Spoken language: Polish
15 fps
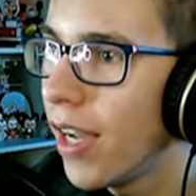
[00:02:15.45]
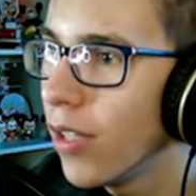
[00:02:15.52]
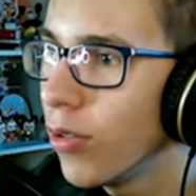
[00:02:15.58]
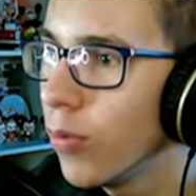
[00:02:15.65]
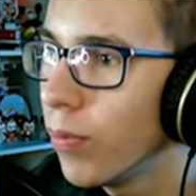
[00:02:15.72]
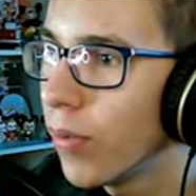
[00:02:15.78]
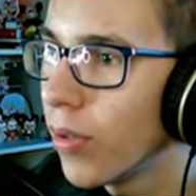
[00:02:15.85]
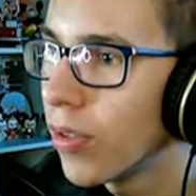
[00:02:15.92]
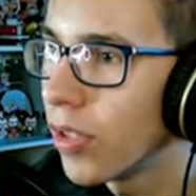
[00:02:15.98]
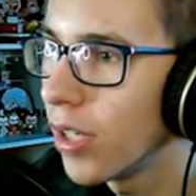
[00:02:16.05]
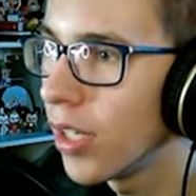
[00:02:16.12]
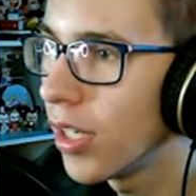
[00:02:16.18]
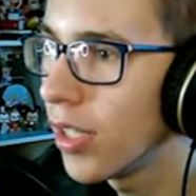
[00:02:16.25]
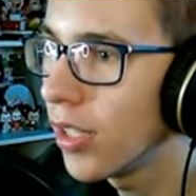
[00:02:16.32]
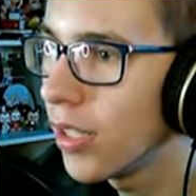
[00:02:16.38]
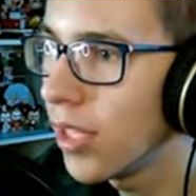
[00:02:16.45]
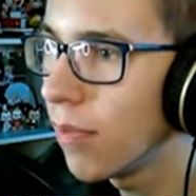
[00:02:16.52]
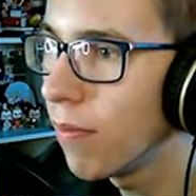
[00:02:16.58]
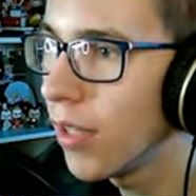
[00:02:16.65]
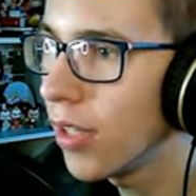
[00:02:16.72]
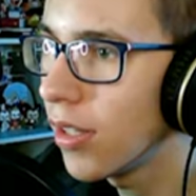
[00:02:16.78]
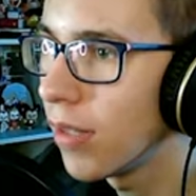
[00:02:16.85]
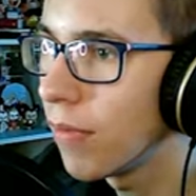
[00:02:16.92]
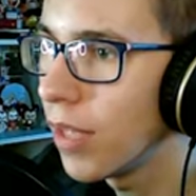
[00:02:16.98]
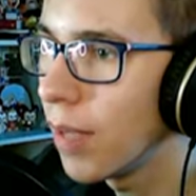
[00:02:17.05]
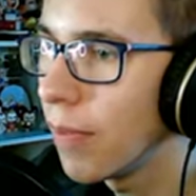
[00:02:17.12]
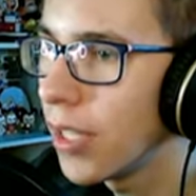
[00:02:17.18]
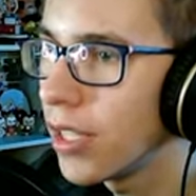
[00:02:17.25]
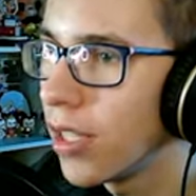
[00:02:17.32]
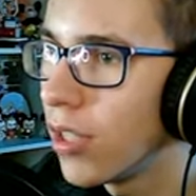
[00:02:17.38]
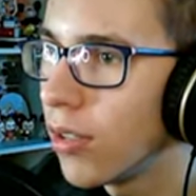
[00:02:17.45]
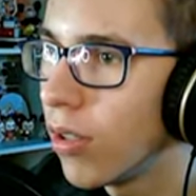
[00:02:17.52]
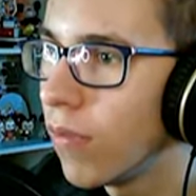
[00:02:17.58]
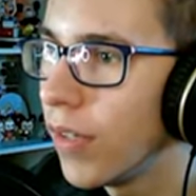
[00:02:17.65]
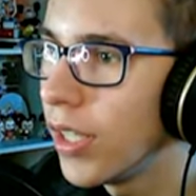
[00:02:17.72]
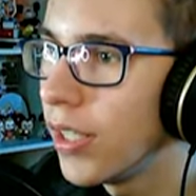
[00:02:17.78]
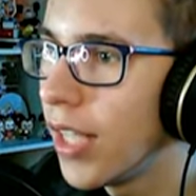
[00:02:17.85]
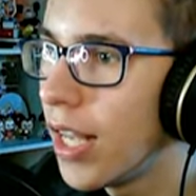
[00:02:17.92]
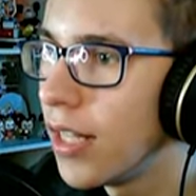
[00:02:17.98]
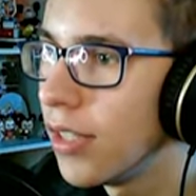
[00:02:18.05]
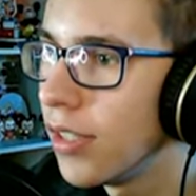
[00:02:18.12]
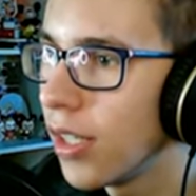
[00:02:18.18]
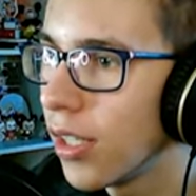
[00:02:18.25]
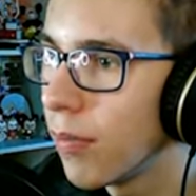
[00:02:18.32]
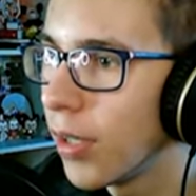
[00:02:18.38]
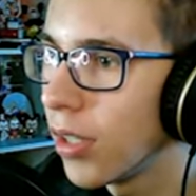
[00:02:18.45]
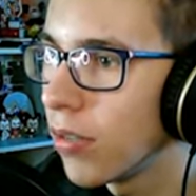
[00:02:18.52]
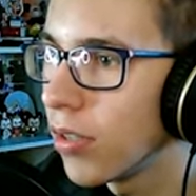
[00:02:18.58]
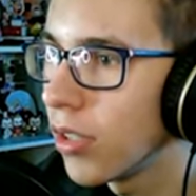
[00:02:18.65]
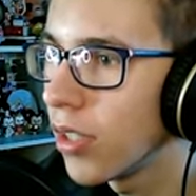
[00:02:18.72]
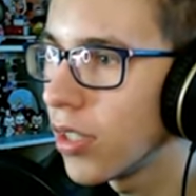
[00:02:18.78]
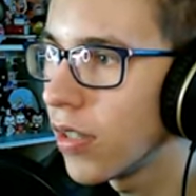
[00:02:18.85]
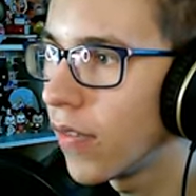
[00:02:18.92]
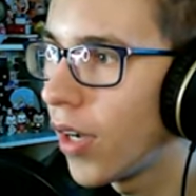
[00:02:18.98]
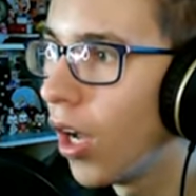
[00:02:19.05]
a tu proszę, jestem na tym, na bazaltowej delcie chyba to się nazywa.